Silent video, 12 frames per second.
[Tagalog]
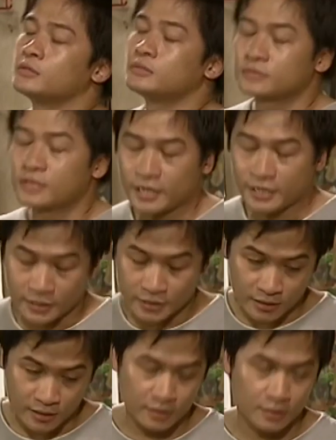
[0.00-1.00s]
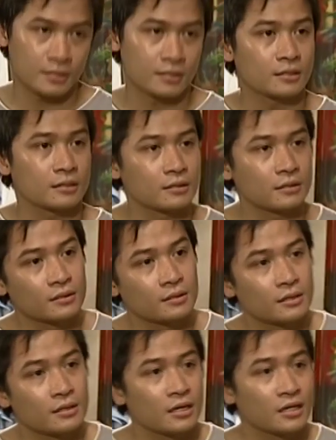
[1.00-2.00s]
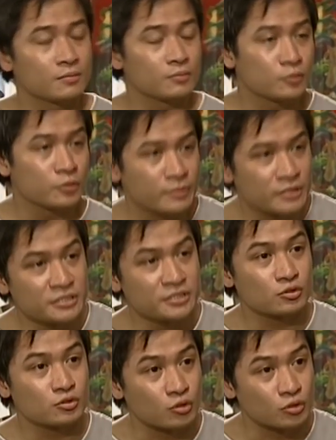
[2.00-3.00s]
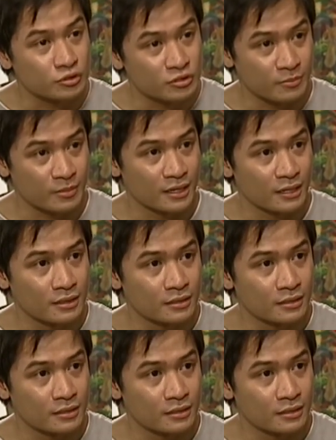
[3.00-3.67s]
Nay, alam mo naman hindi totoo yun, di ba?